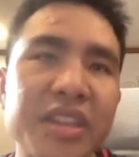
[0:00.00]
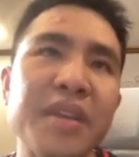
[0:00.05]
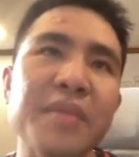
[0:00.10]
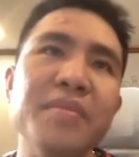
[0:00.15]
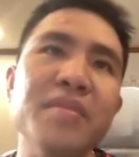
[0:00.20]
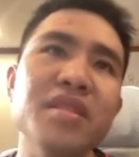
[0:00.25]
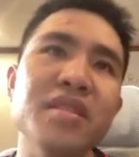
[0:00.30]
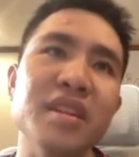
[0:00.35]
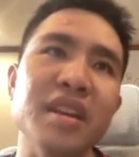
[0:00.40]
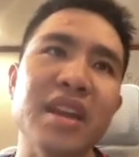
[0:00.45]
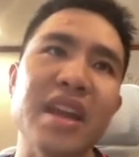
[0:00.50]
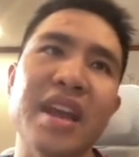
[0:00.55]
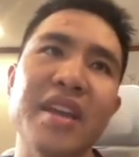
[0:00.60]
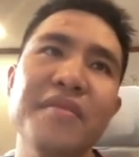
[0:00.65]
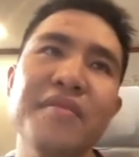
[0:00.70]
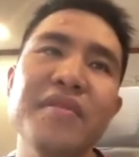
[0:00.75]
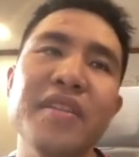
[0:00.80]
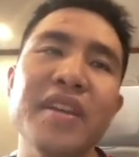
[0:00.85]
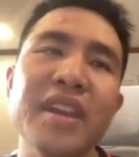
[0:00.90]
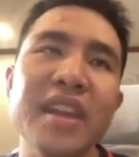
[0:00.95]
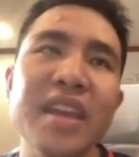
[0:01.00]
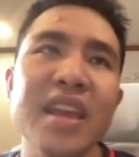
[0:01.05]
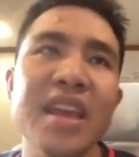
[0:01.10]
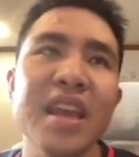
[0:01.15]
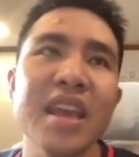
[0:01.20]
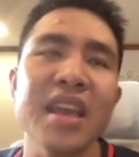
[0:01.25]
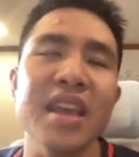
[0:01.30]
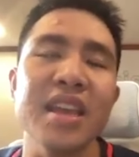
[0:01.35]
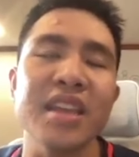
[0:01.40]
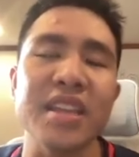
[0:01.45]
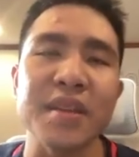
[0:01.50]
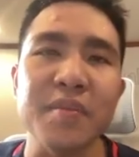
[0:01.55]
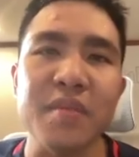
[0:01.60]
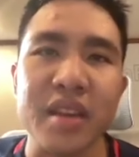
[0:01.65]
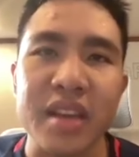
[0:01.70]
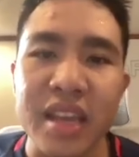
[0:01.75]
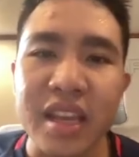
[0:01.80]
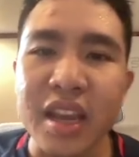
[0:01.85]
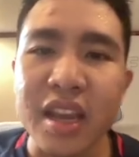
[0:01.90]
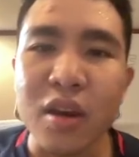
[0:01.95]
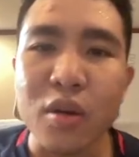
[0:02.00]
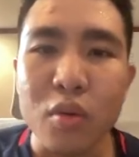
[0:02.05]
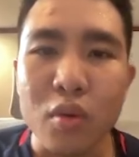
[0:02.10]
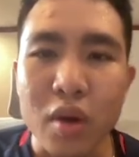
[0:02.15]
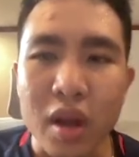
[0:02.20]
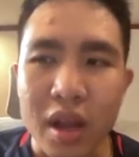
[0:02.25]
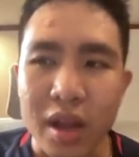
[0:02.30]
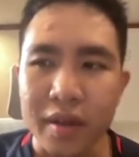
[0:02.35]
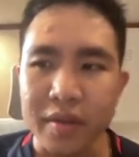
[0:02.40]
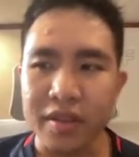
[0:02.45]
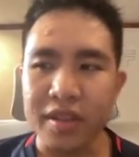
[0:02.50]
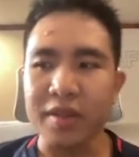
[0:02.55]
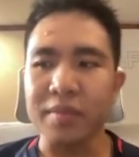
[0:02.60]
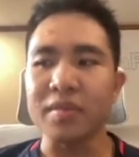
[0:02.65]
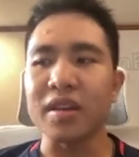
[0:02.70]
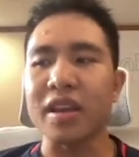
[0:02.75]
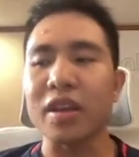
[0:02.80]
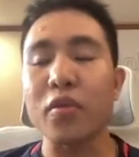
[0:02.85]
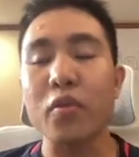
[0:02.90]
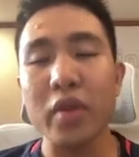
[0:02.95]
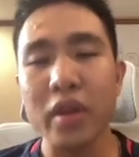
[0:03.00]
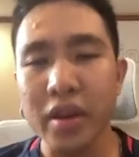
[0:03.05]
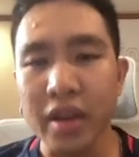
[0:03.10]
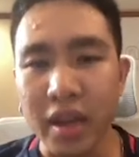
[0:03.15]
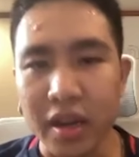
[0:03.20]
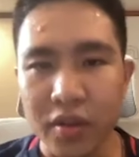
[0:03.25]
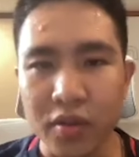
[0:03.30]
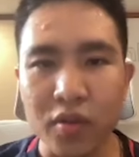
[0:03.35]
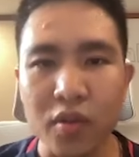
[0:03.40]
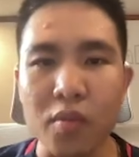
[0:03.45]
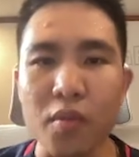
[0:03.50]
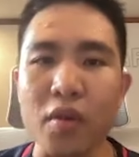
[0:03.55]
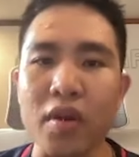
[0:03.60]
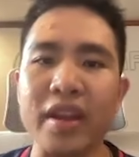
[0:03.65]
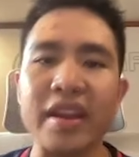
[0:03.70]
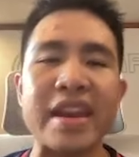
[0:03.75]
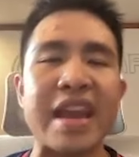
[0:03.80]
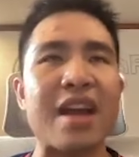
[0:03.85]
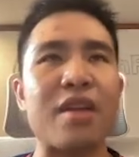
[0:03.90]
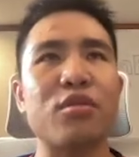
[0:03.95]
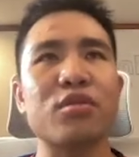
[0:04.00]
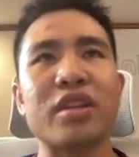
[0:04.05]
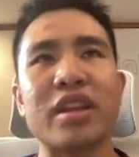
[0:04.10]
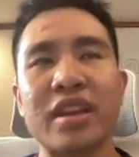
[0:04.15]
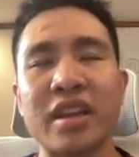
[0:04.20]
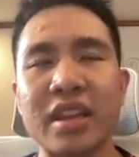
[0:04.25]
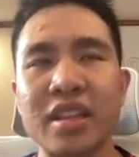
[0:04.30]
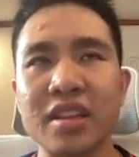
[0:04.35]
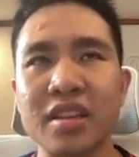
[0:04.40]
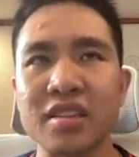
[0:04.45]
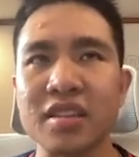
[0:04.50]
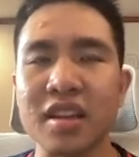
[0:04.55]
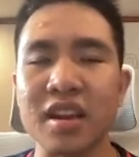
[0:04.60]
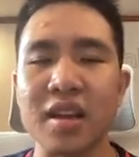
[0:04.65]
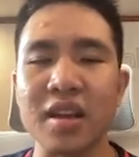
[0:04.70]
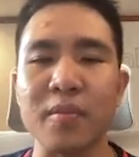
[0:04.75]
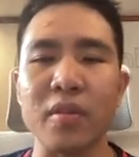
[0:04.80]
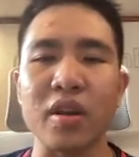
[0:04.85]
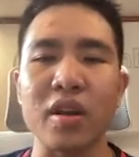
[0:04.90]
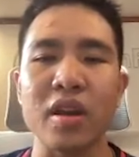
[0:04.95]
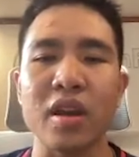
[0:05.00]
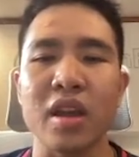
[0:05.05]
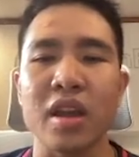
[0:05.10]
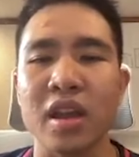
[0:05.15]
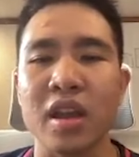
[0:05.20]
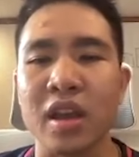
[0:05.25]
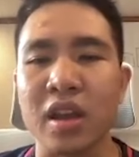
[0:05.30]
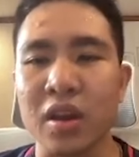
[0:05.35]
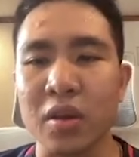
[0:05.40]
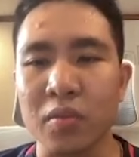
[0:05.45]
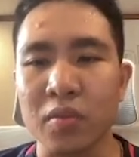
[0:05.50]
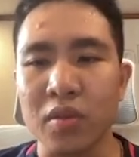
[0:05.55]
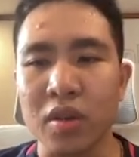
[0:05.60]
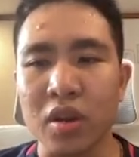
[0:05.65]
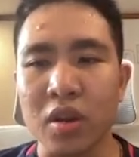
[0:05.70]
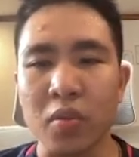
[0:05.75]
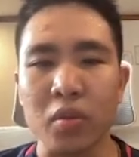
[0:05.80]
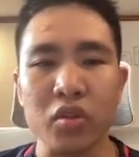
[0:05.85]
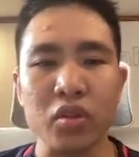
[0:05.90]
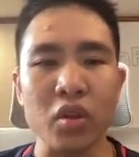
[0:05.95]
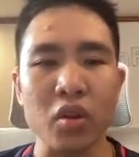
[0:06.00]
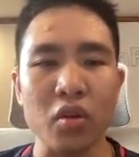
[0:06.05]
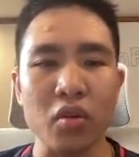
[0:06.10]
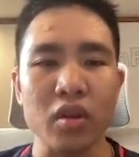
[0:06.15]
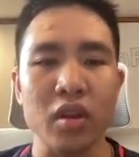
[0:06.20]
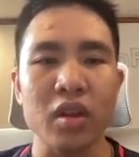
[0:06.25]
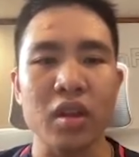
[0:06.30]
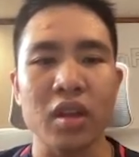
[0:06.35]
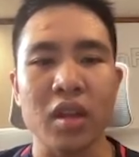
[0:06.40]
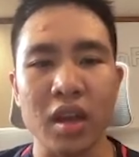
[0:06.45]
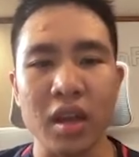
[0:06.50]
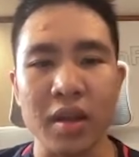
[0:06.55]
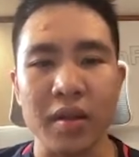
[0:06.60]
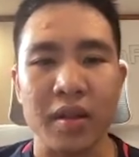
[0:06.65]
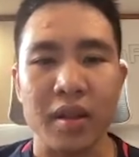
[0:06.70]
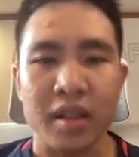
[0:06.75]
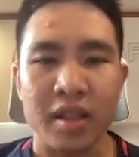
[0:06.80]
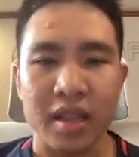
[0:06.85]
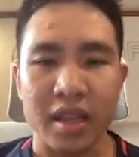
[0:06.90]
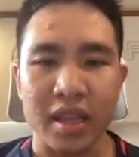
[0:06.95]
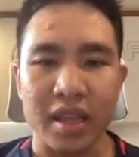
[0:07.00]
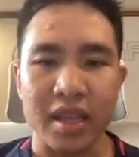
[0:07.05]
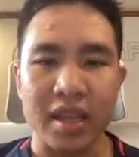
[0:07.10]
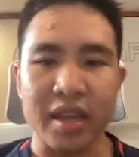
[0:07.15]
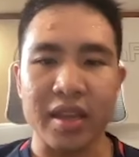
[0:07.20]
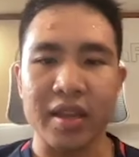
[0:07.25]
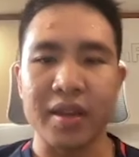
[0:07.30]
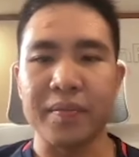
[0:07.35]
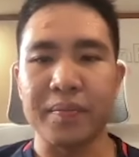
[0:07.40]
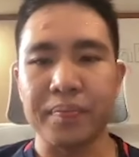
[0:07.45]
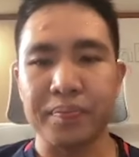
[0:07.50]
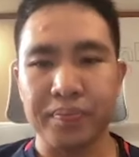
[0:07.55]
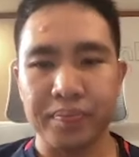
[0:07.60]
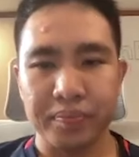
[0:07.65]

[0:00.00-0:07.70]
chiếm được cái ví chiếm được cái câu uh, chiếm được cái quyết định của một cái đào thì này thật sự là không không có tốt ha thì uh,